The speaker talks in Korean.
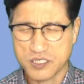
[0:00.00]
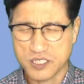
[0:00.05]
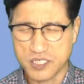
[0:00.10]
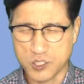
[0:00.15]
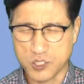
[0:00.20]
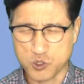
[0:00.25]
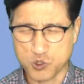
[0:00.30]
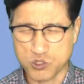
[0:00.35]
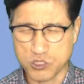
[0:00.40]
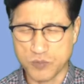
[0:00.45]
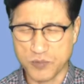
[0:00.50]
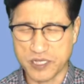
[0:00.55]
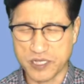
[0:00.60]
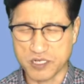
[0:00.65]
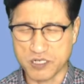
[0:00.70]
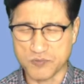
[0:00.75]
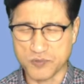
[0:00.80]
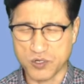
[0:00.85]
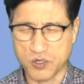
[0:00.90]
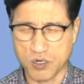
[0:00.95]
예수님의
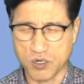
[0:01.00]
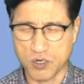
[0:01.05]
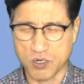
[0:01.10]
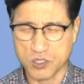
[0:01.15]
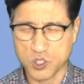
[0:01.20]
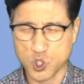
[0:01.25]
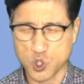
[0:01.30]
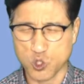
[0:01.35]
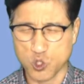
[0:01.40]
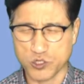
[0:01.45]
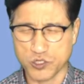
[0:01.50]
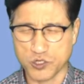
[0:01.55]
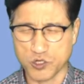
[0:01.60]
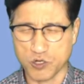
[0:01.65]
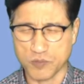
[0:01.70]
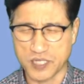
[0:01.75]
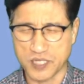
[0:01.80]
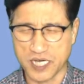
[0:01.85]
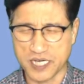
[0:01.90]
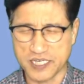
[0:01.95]
이름으로
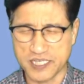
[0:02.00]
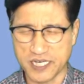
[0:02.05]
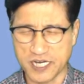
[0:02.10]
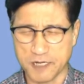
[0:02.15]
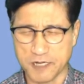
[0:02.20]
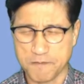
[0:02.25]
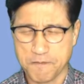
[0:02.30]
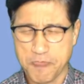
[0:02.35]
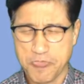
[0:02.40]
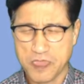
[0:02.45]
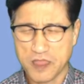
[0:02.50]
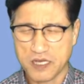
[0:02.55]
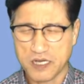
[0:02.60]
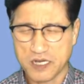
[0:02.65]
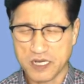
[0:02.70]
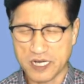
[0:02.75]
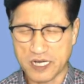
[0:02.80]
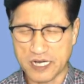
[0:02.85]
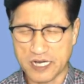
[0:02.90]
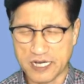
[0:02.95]
기도드리옵나이다.
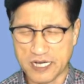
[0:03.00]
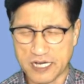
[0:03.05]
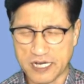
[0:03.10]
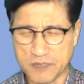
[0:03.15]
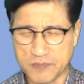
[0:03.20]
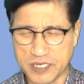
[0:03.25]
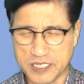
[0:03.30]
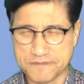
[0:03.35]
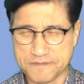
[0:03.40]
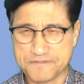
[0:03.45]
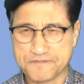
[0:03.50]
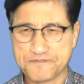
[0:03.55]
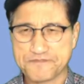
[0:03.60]
아멘.